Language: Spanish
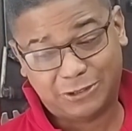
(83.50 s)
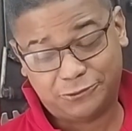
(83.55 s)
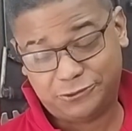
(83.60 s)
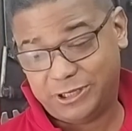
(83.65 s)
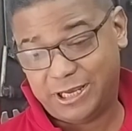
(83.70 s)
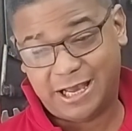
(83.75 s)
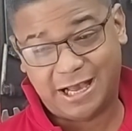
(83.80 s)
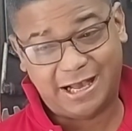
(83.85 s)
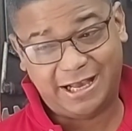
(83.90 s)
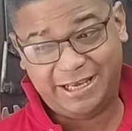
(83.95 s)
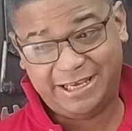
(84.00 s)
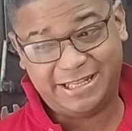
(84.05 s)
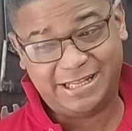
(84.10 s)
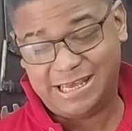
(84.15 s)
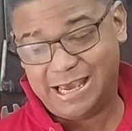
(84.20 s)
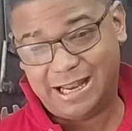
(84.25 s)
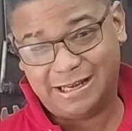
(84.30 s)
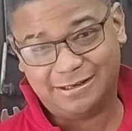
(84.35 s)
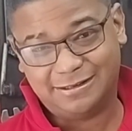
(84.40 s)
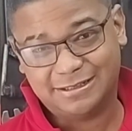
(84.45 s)
O sea,
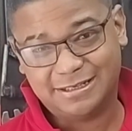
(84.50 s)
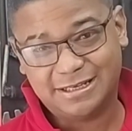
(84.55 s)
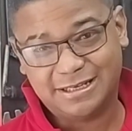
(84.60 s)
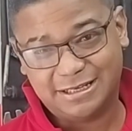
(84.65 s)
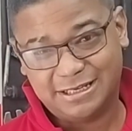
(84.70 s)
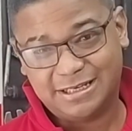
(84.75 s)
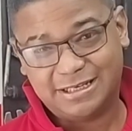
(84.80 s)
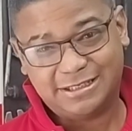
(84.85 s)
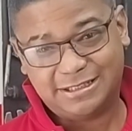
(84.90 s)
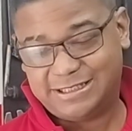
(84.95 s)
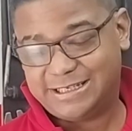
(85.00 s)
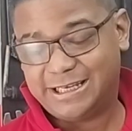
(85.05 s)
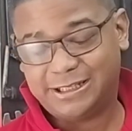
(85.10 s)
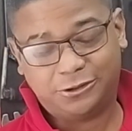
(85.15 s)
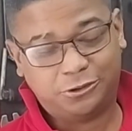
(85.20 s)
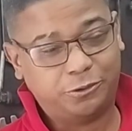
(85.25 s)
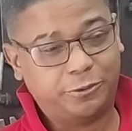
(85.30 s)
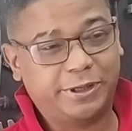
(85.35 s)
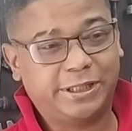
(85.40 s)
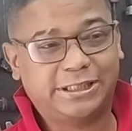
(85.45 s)
genial.
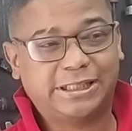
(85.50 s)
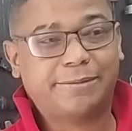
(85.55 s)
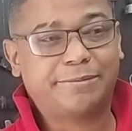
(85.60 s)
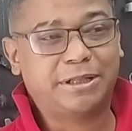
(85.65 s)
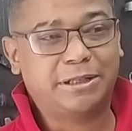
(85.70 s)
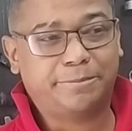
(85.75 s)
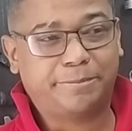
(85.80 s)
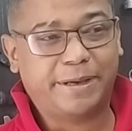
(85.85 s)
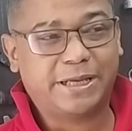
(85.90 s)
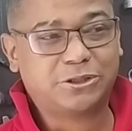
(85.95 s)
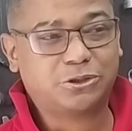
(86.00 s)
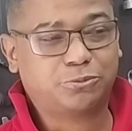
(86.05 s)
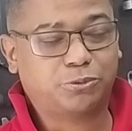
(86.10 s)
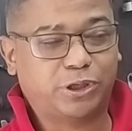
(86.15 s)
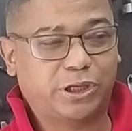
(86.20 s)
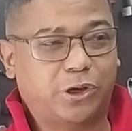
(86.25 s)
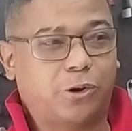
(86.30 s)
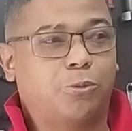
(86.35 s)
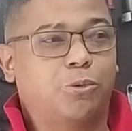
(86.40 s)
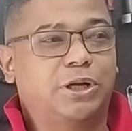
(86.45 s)
120 mil pesos
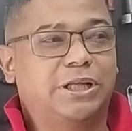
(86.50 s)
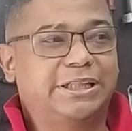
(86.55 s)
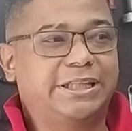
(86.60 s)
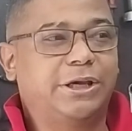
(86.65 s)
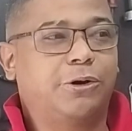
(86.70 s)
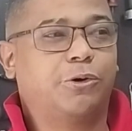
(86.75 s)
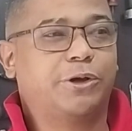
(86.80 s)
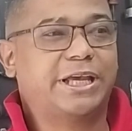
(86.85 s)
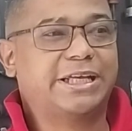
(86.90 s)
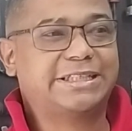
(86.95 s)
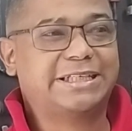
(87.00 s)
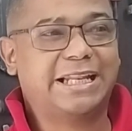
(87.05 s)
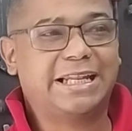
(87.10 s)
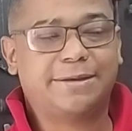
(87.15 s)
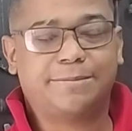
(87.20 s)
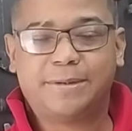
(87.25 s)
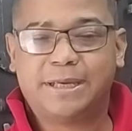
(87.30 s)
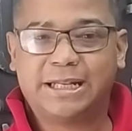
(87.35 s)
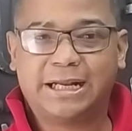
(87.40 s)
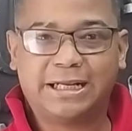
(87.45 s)
porque como les digo, ya se
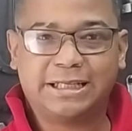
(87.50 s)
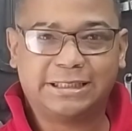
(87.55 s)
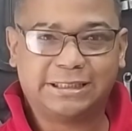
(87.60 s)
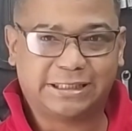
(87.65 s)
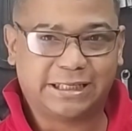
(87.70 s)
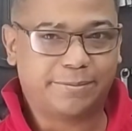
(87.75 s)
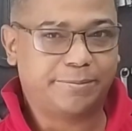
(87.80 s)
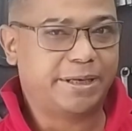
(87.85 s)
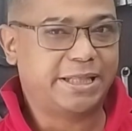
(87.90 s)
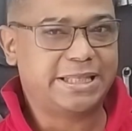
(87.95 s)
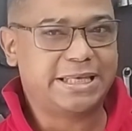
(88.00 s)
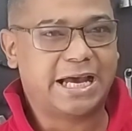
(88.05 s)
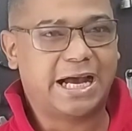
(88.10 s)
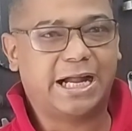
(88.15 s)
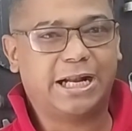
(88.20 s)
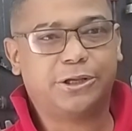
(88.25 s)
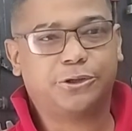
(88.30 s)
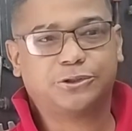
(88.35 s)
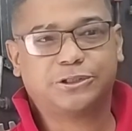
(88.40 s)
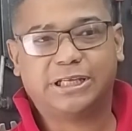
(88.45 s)
elimina el
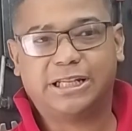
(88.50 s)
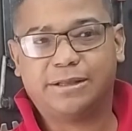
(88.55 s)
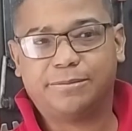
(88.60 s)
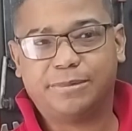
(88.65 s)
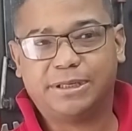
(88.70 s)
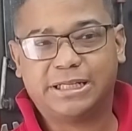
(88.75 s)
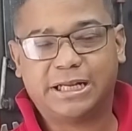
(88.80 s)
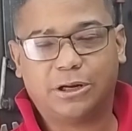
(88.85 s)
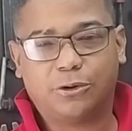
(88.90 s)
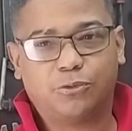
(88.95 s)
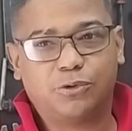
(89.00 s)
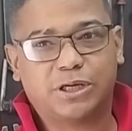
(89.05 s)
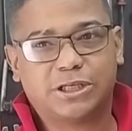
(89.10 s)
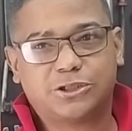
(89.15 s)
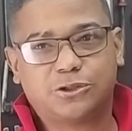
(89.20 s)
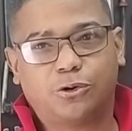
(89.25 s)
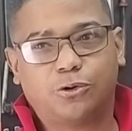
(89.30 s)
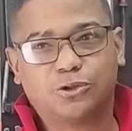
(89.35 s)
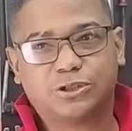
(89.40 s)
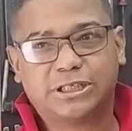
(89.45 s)
intermediario, se elimina
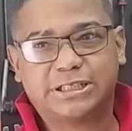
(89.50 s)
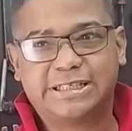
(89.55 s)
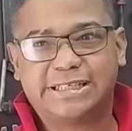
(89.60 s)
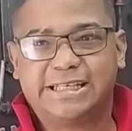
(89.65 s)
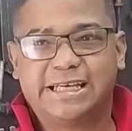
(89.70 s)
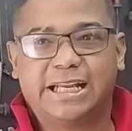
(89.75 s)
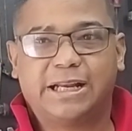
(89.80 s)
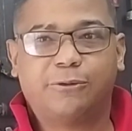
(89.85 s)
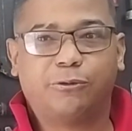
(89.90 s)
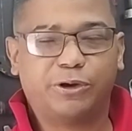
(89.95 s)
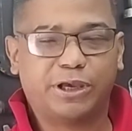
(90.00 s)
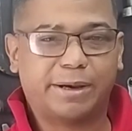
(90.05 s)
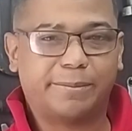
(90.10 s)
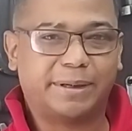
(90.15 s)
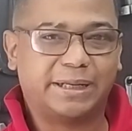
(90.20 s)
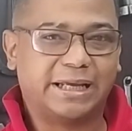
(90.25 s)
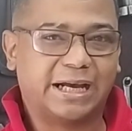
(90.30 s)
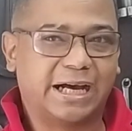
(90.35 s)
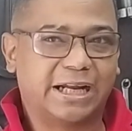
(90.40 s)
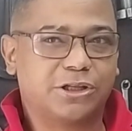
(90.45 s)
algunas cosas y ya la voy a
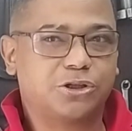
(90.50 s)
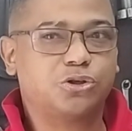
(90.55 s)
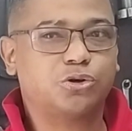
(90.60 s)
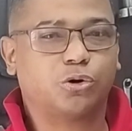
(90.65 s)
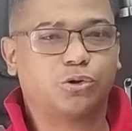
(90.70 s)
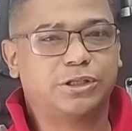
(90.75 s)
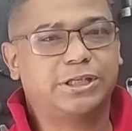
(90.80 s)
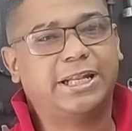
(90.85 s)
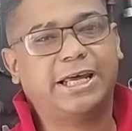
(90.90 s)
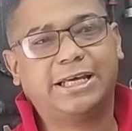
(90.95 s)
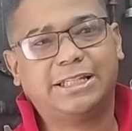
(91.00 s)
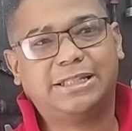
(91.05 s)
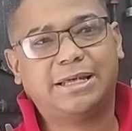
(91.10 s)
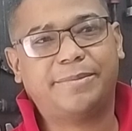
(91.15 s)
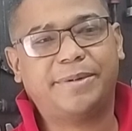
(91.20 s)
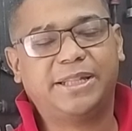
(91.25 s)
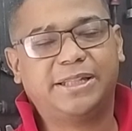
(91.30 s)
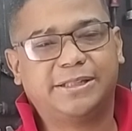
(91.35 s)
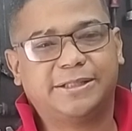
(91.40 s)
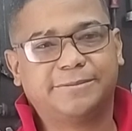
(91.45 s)
manejar yo
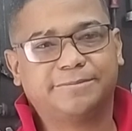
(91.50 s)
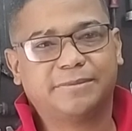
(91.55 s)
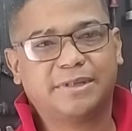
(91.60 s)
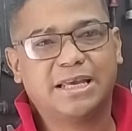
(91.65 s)
directamente.